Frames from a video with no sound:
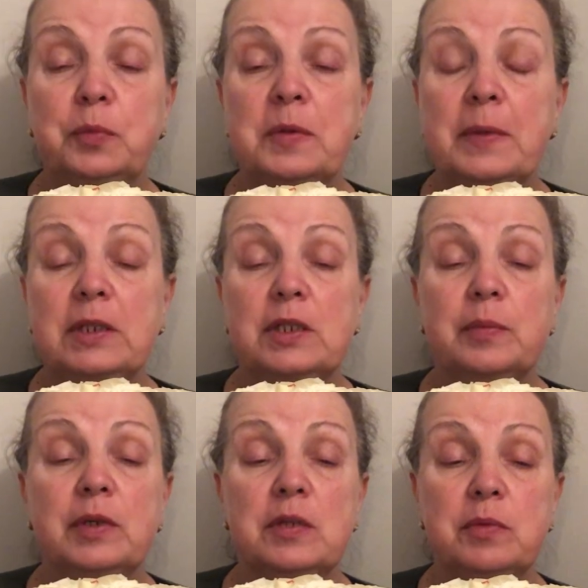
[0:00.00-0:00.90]
Вот посмотрите,
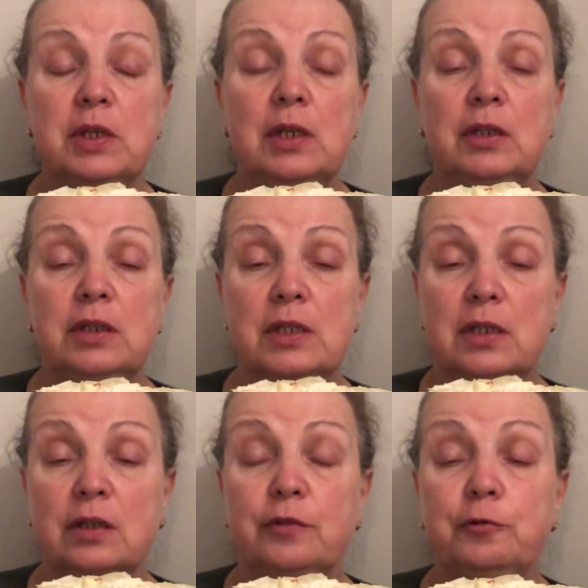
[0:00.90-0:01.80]
мы изменили
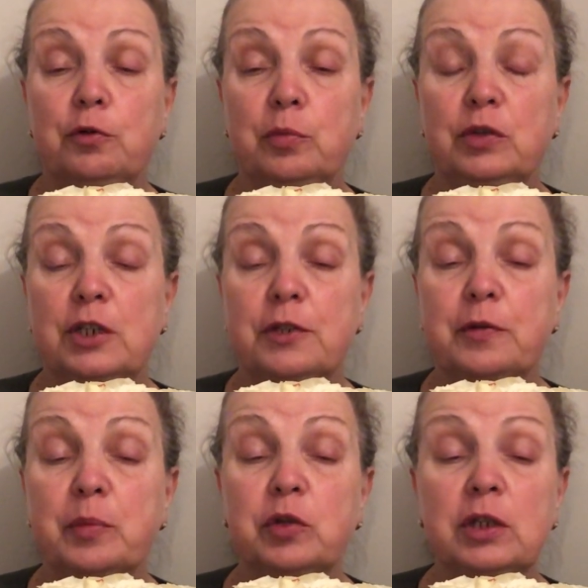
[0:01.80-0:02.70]
несколько форму
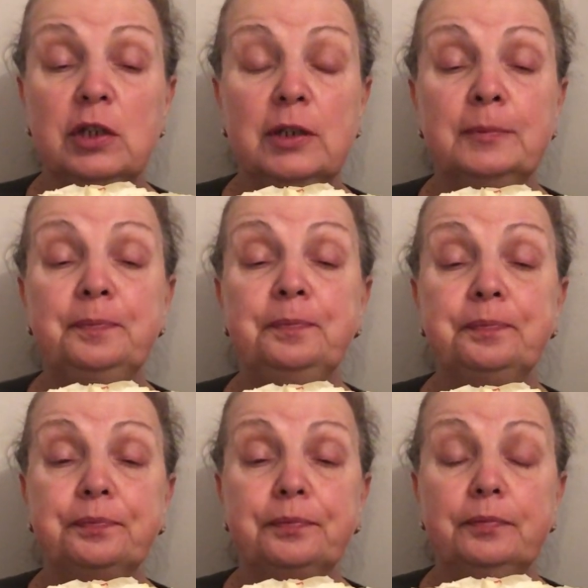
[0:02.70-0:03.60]
нашего букета,
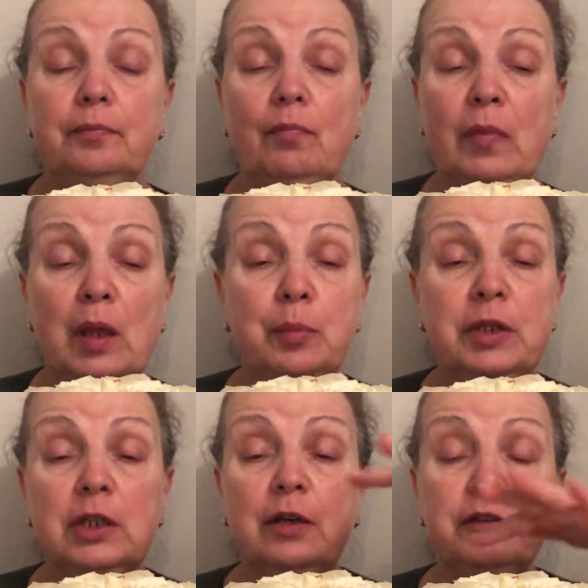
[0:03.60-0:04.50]

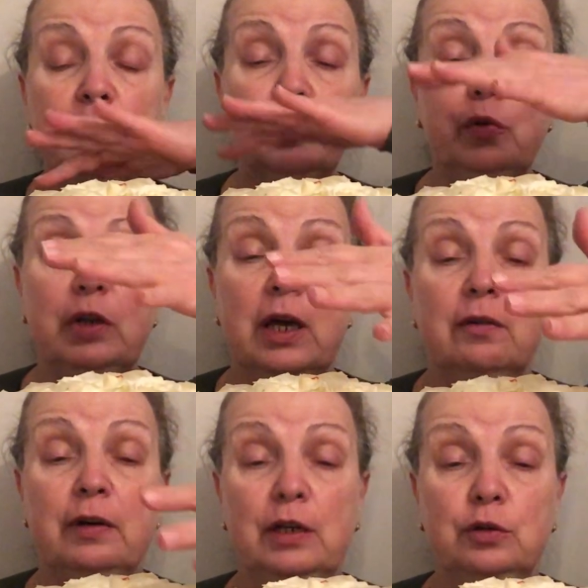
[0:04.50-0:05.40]
придав ему более
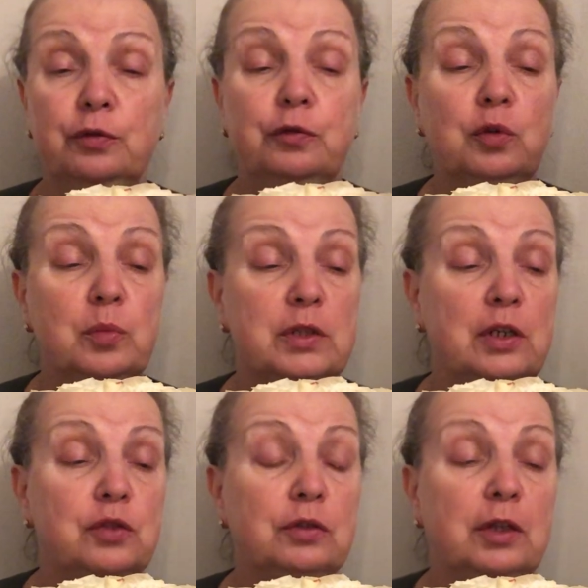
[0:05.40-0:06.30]
овальную форму
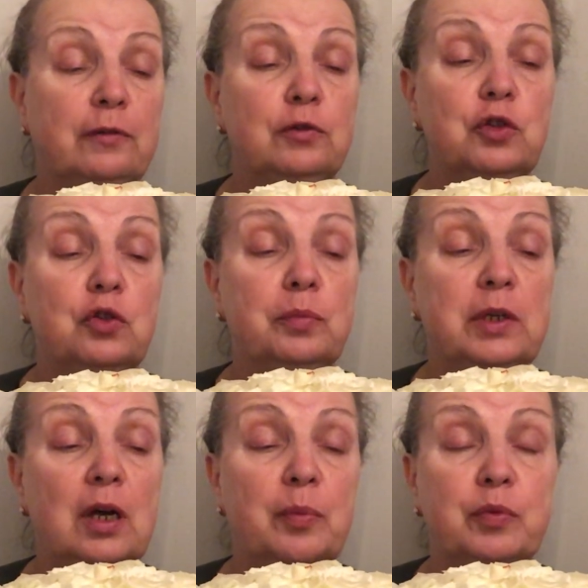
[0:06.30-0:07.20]
за счет того, что
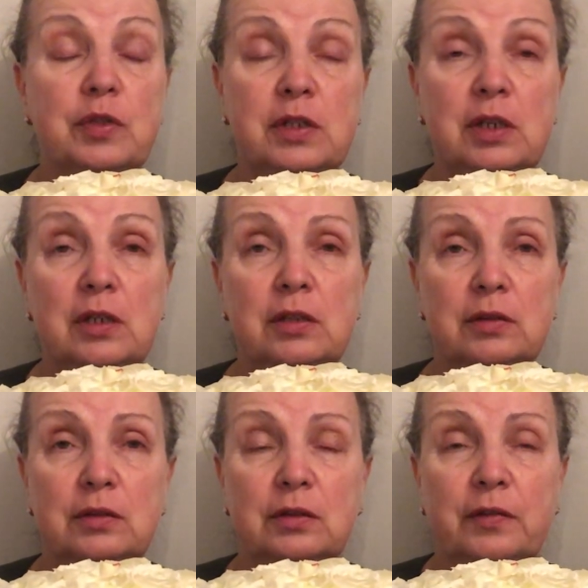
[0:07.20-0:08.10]
мы опустили
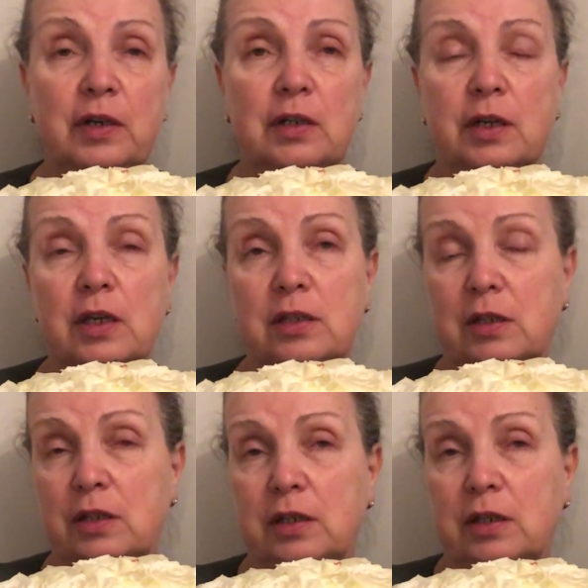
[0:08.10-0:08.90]
два крайних